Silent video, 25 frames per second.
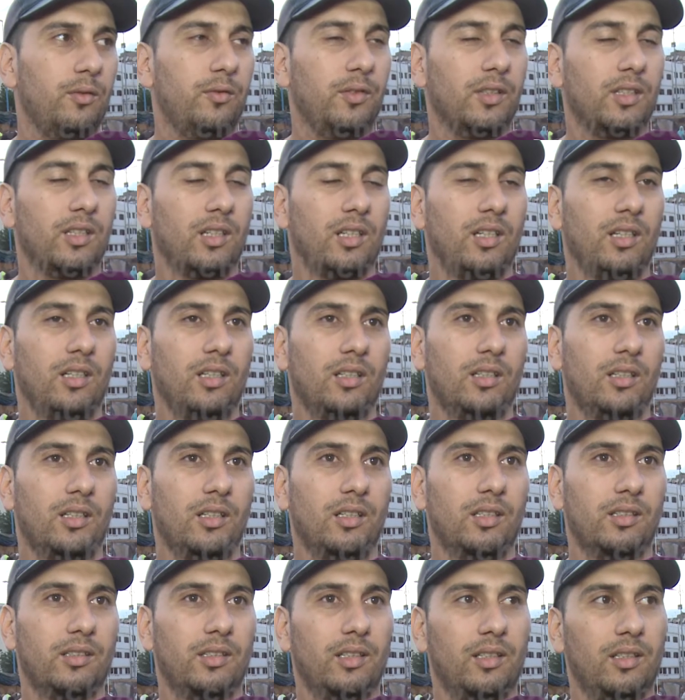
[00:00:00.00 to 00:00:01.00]

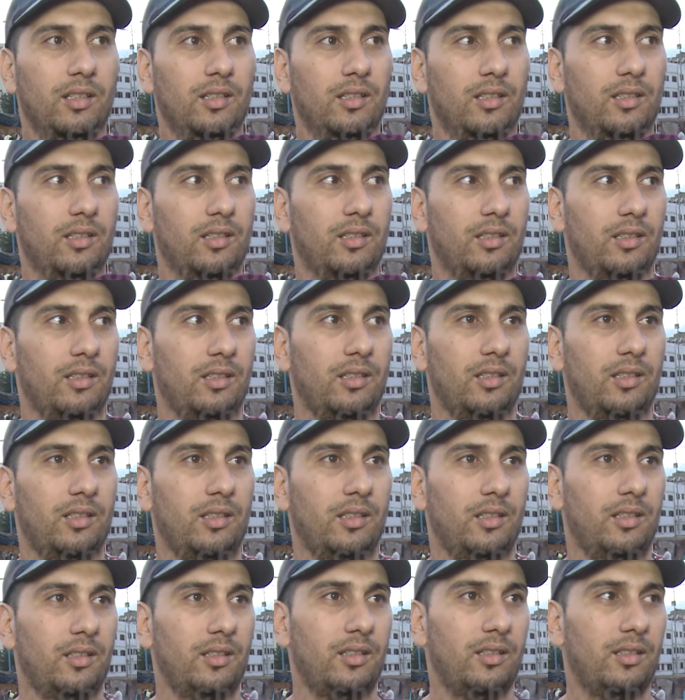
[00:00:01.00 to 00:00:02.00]
الفكره ديال
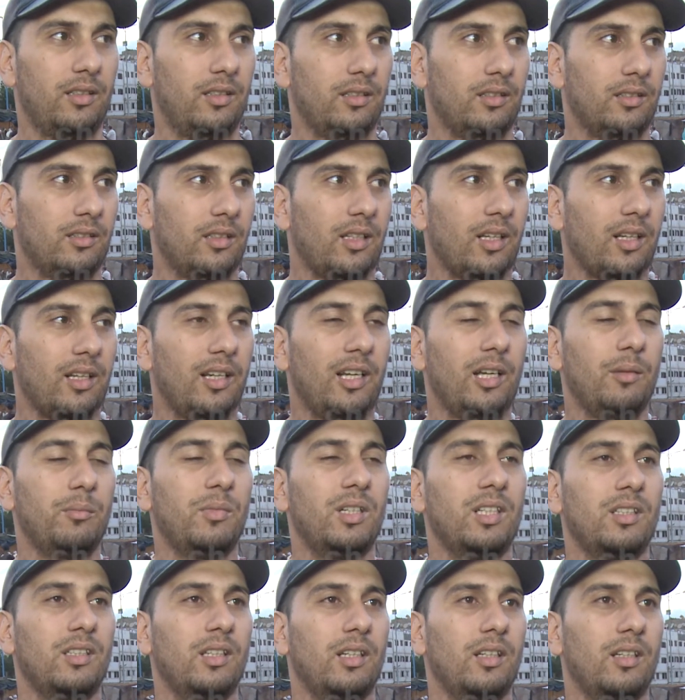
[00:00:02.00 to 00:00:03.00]
آه، نطلق
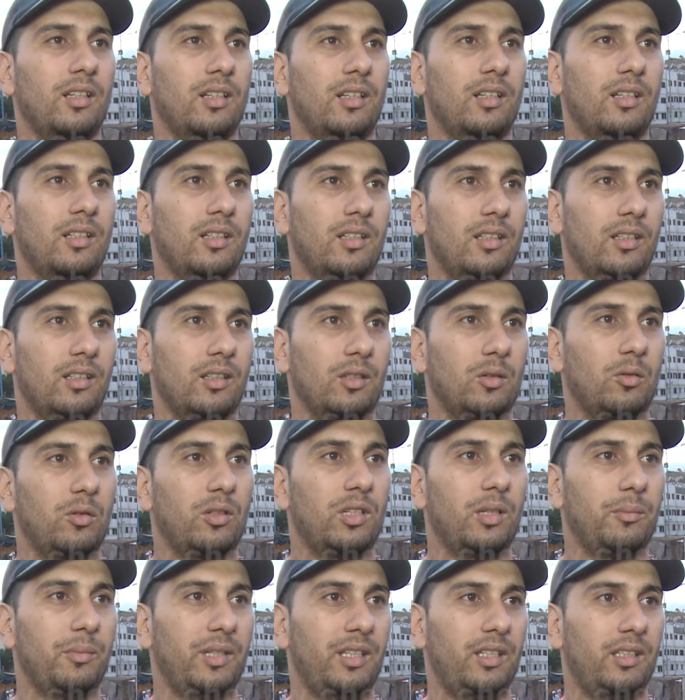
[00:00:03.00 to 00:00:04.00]
الحمله ديال آه،
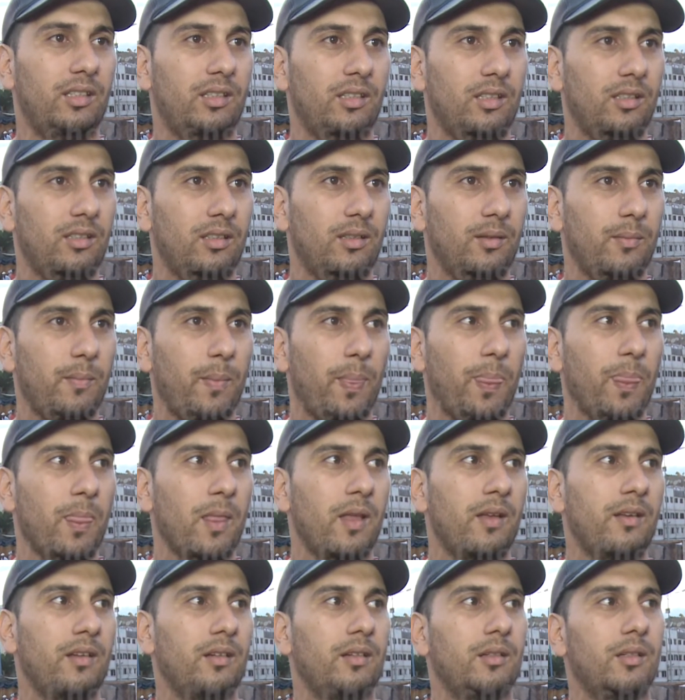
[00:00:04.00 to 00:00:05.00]
كنا معيدين
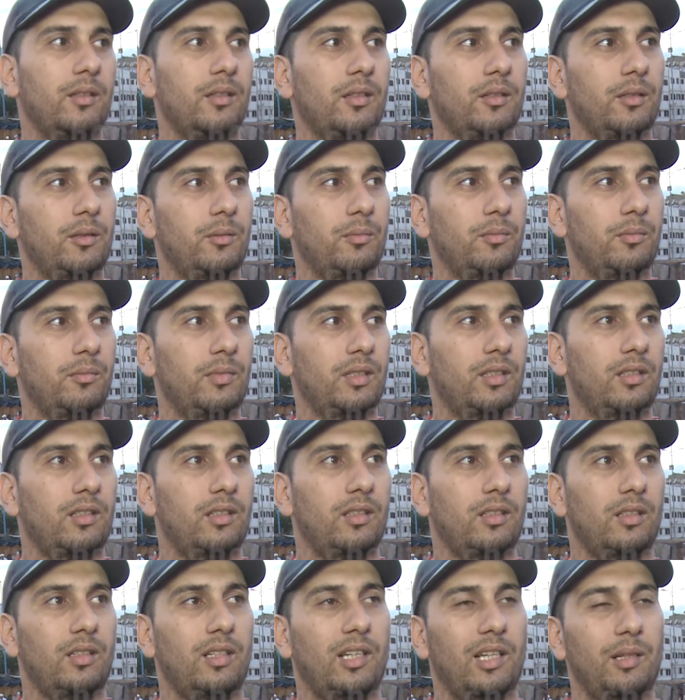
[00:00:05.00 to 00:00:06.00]
آه، من
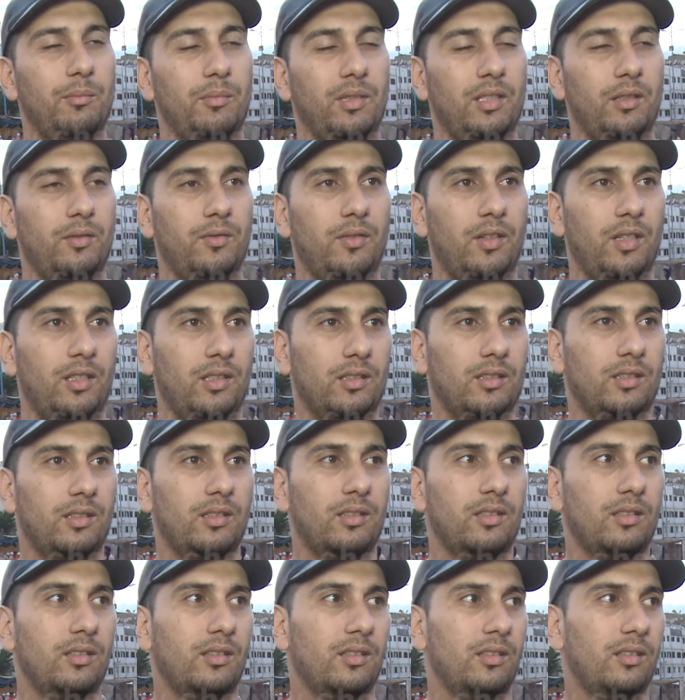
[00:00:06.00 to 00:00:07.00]
العام اللي فات
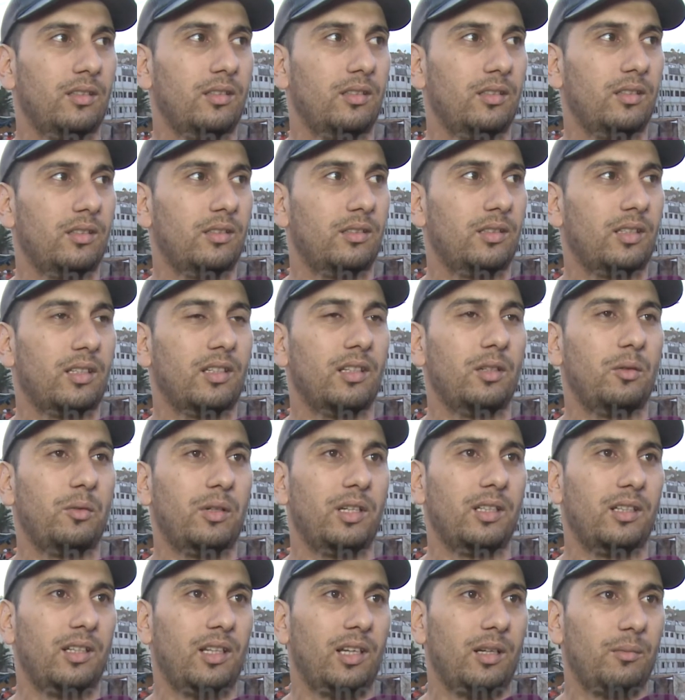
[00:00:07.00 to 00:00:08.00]
آه، درنا
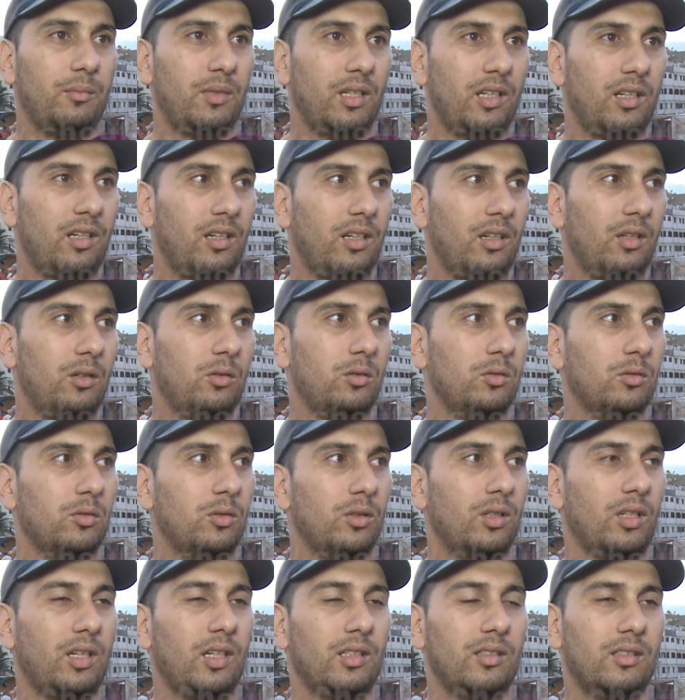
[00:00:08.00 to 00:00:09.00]
واحد الحمله
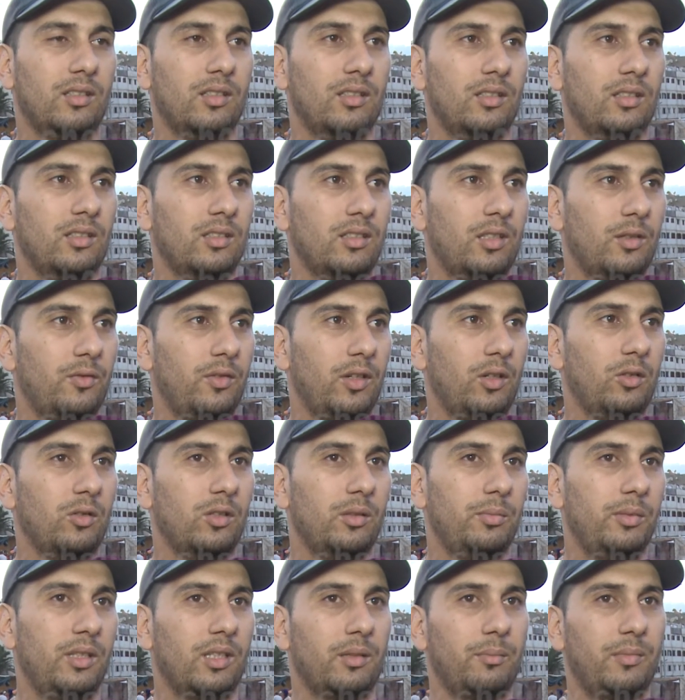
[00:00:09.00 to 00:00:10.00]
وتلقات تفاعل
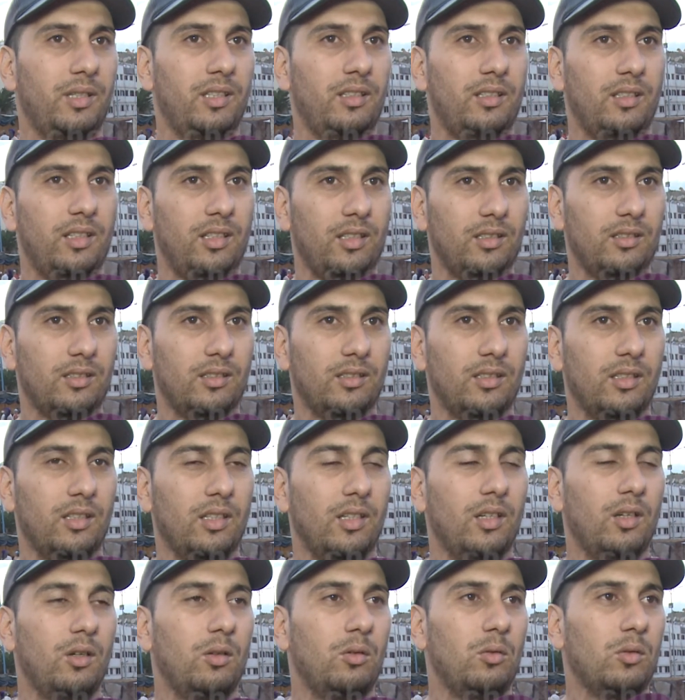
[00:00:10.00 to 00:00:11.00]
كبير مع الناس
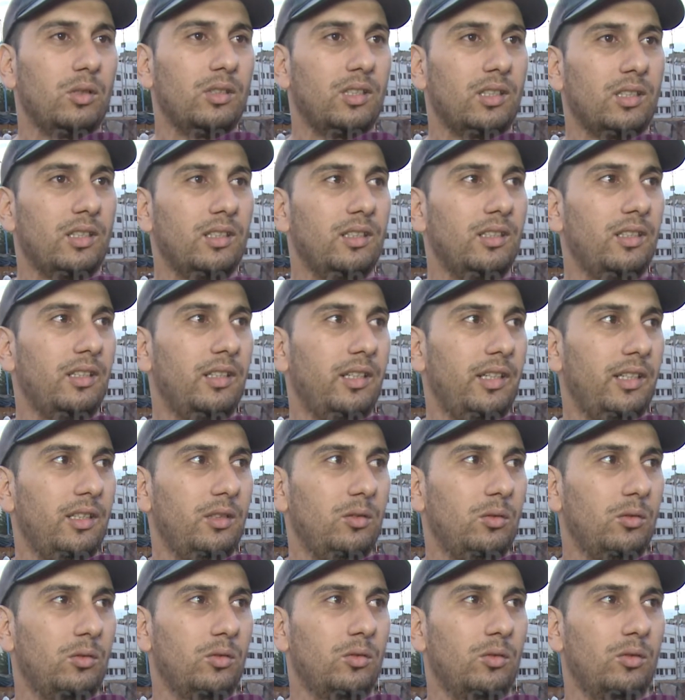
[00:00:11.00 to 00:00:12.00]
وقدرنا
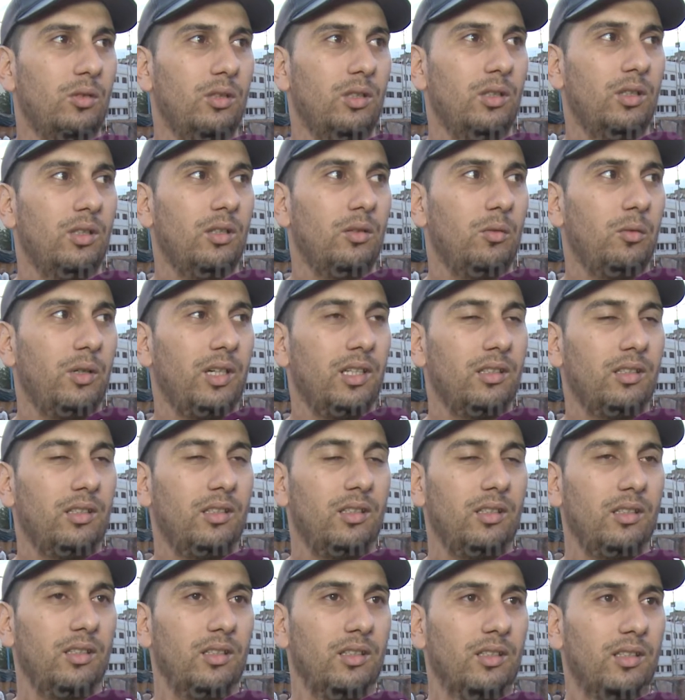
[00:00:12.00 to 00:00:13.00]
نعيدوا
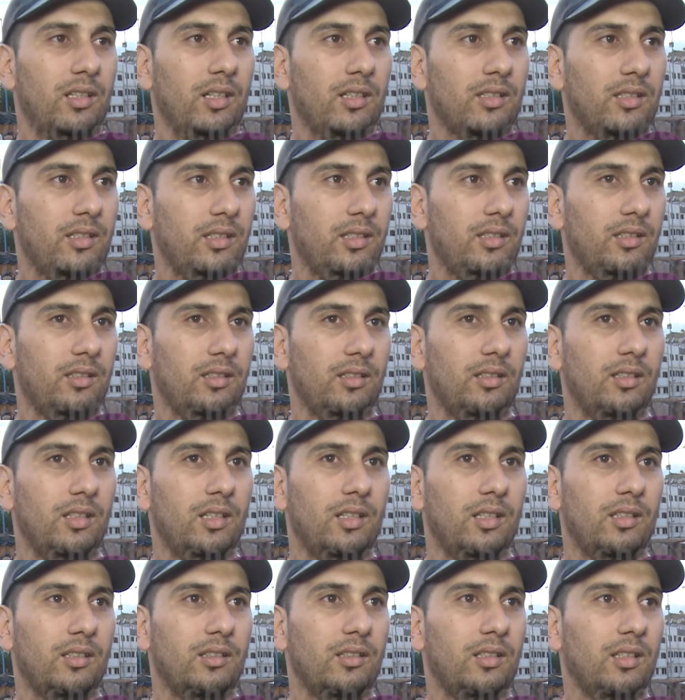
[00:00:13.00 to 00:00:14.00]
لواحد 30
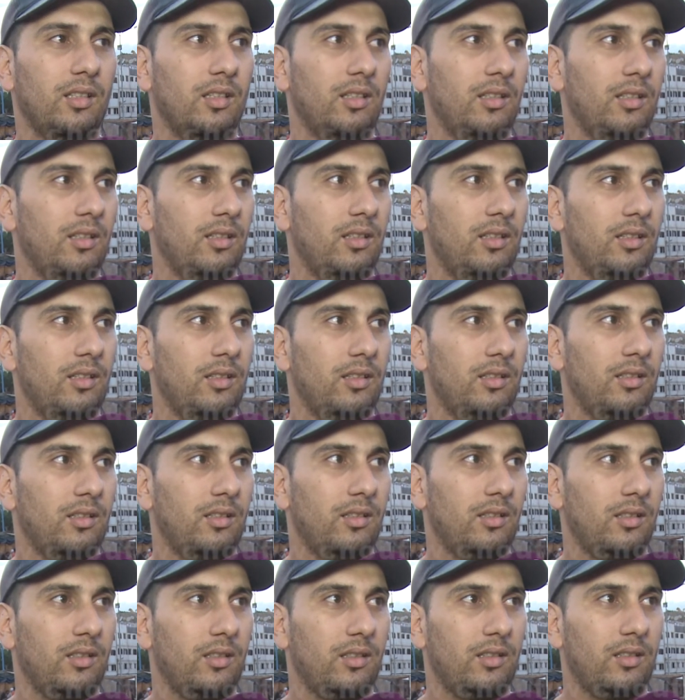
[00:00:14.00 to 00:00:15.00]
ديال
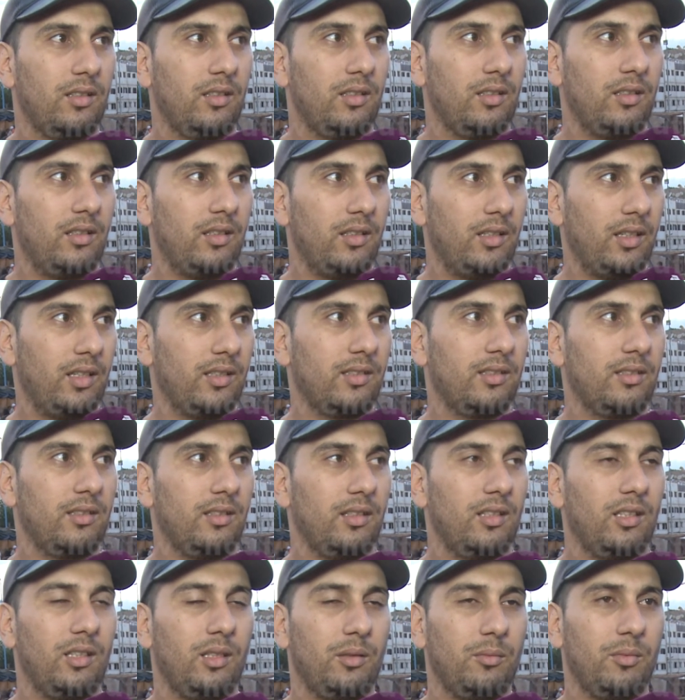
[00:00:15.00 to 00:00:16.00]
آه، الناس
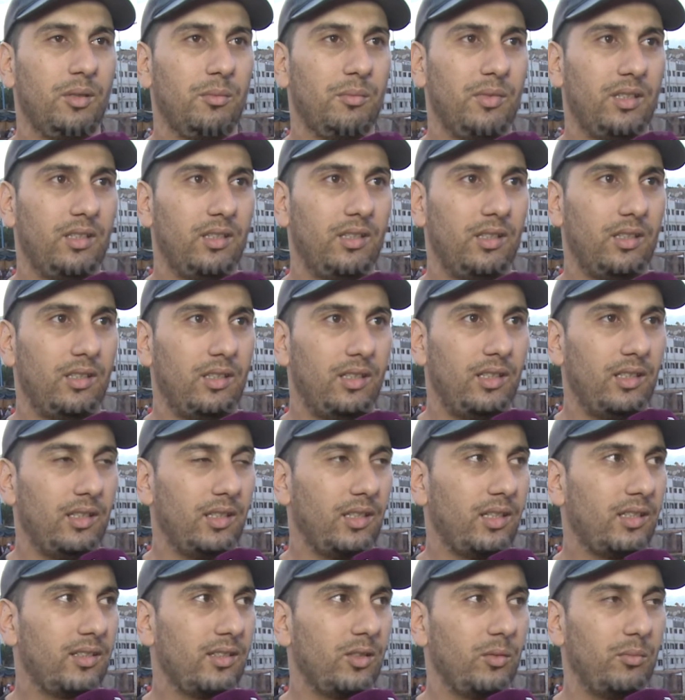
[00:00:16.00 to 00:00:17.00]
اللي ما اللي
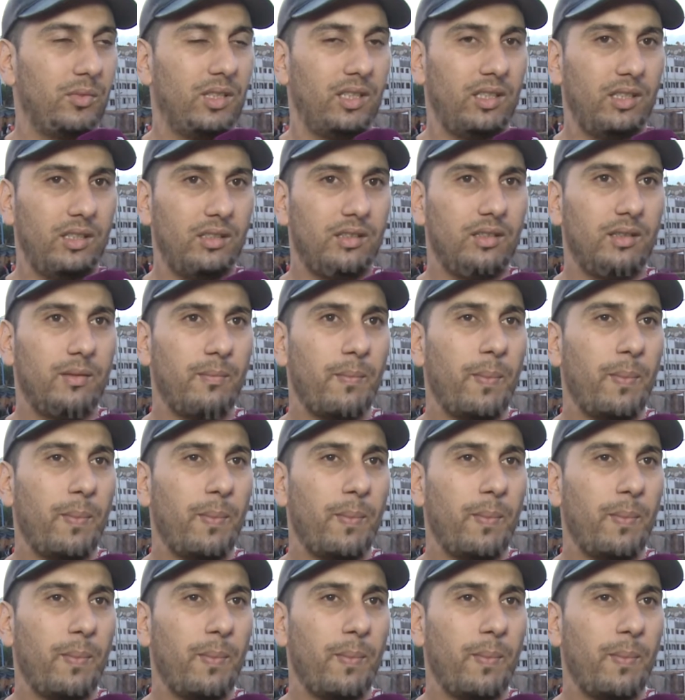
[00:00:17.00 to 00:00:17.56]
خصهم العيد